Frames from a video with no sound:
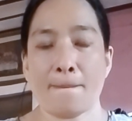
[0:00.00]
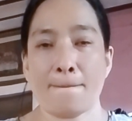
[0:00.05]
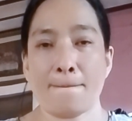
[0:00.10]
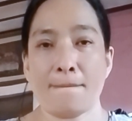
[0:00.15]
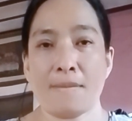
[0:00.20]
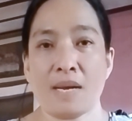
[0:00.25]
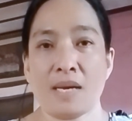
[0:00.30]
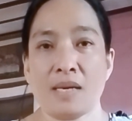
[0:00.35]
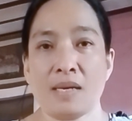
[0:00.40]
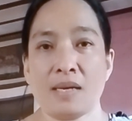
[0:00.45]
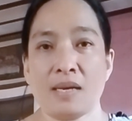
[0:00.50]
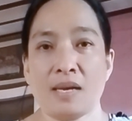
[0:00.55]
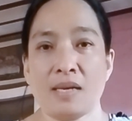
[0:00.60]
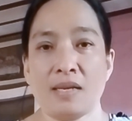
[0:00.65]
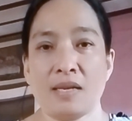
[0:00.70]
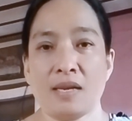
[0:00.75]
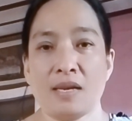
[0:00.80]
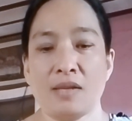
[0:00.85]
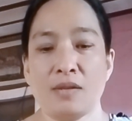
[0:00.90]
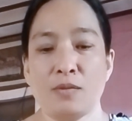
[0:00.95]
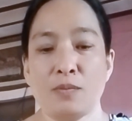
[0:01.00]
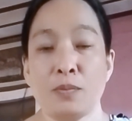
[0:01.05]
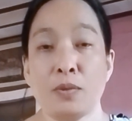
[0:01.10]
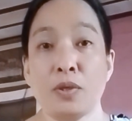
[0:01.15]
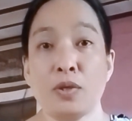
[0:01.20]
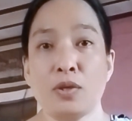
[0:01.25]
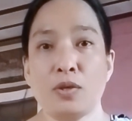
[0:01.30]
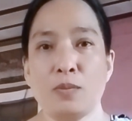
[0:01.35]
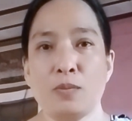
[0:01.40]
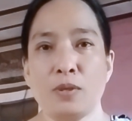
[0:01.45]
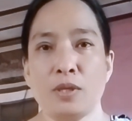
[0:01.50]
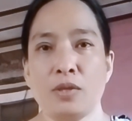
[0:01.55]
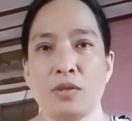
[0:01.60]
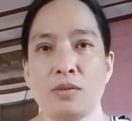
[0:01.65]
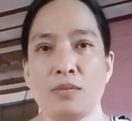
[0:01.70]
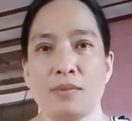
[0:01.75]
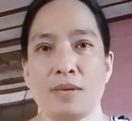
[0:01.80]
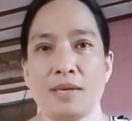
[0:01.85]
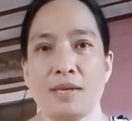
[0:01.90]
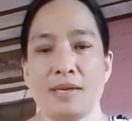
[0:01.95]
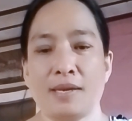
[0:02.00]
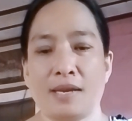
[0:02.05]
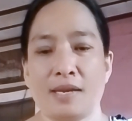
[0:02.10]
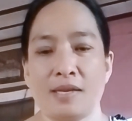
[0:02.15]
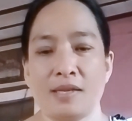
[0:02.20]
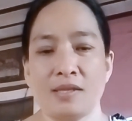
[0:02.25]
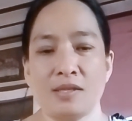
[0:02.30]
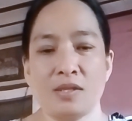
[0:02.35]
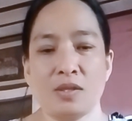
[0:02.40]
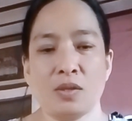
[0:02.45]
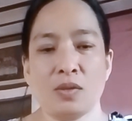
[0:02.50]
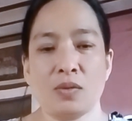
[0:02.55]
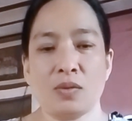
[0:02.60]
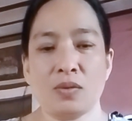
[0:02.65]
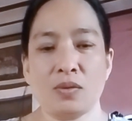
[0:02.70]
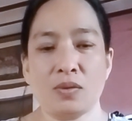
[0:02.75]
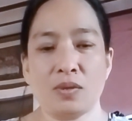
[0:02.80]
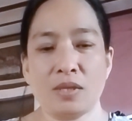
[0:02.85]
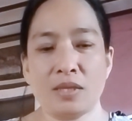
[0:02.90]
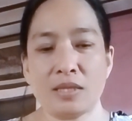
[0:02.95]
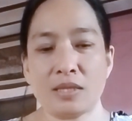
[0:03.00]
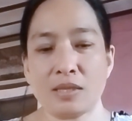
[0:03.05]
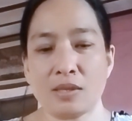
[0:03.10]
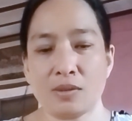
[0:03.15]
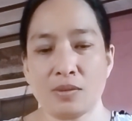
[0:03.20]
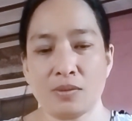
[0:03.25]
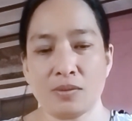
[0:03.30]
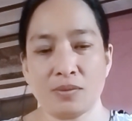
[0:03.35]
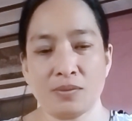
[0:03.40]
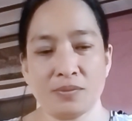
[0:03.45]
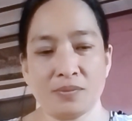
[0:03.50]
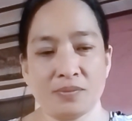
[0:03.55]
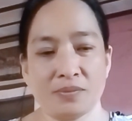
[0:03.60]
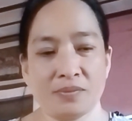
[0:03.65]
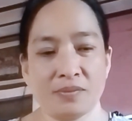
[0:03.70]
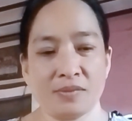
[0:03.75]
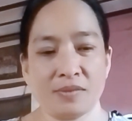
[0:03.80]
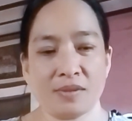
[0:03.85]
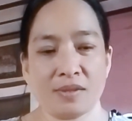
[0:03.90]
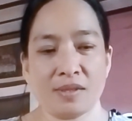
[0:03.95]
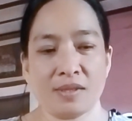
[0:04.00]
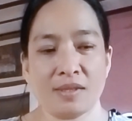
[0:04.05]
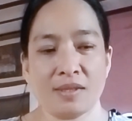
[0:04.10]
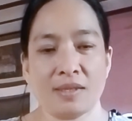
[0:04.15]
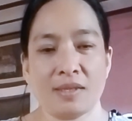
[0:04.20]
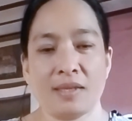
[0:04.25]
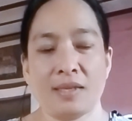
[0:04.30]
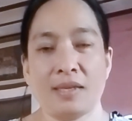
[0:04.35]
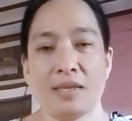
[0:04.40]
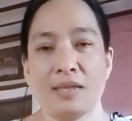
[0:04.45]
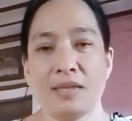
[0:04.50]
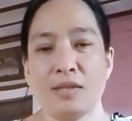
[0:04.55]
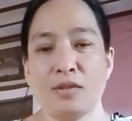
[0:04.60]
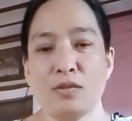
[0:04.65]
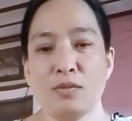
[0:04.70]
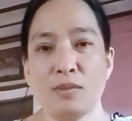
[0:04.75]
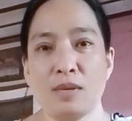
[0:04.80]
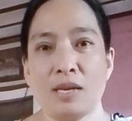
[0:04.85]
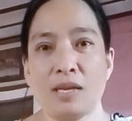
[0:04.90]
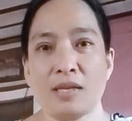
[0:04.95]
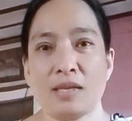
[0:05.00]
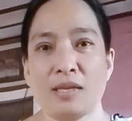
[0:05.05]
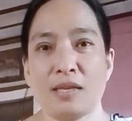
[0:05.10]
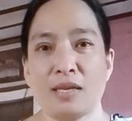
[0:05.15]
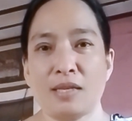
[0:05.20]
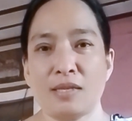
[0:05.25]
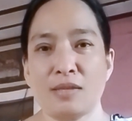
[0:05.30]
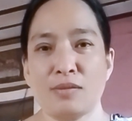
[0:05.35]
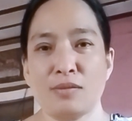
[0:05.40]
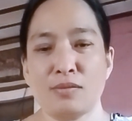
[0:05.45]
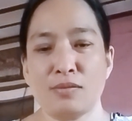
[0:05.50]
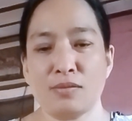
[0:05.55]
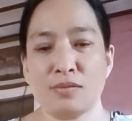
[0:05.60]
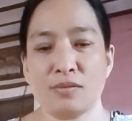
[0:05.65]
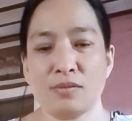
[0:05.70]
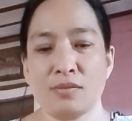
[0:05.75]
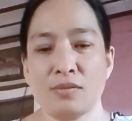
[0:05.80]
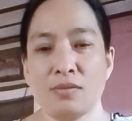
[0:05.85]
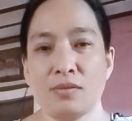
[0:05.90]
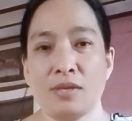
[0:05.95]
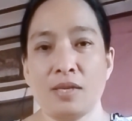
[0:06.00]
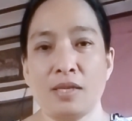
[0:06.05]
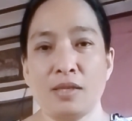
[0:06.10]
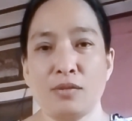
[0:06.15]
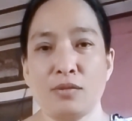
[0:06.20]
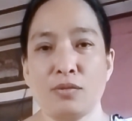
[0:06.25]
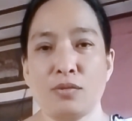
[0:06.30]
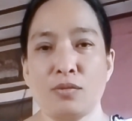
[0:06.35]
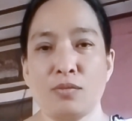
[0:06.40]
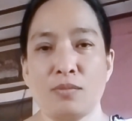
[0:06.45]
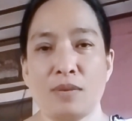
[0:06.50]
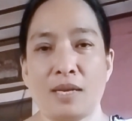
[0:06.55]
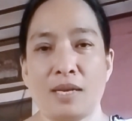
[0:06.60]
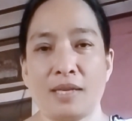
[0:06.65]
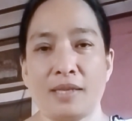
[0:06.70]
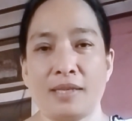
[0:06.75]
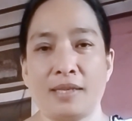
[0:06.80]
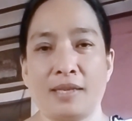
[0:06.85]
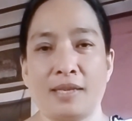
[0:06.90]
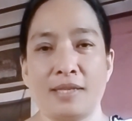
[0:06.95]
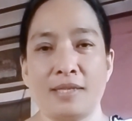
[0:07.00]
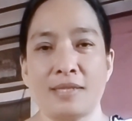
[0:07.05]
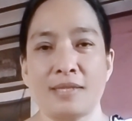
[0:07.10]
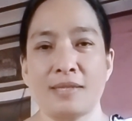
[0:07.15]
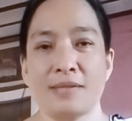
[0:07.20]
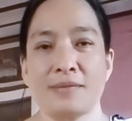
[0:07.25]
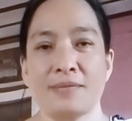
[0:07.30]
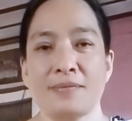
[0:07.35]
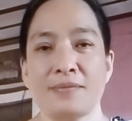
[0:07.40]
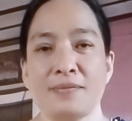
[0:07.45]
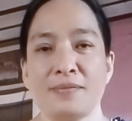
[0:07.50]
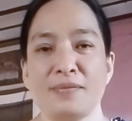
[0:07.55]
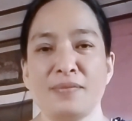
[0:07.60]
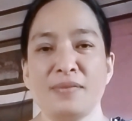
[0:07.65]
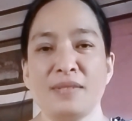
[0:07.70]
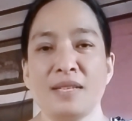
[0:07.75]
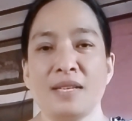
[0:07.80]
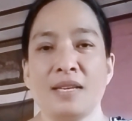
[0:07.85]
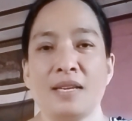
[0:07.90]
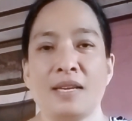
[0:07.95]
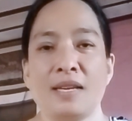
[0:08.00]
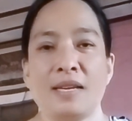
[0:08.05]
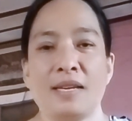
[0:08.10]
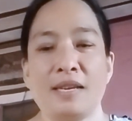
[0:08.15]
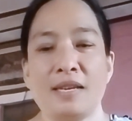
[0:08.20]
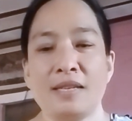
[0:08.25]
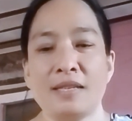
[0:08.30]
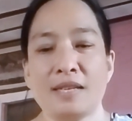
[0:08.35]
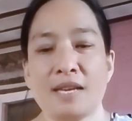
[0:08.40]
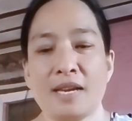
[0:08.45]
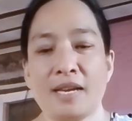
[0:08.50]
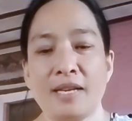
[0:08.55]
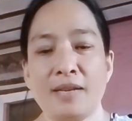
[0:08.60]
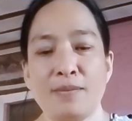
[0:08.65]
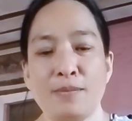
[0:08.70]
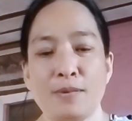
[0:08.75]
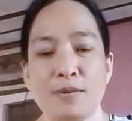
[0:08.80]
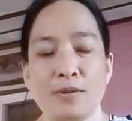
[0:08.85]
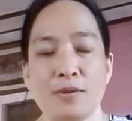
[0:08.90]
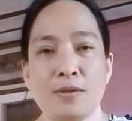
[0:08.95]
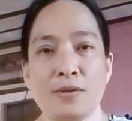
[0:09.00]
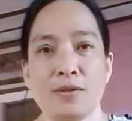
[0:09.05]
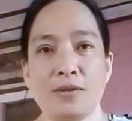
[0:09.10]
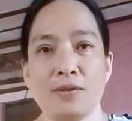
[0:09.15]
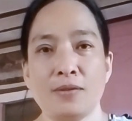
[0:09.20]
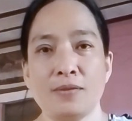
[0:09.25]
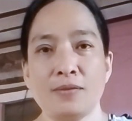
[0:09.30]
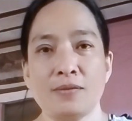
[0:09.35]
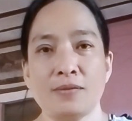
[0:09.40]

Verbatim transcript: Mangga na ano, pure po itong mangga. So, let's go! Ayan, itong malaki guys. Oh. Unahin ko itong malaki guys. Ayan, kain po!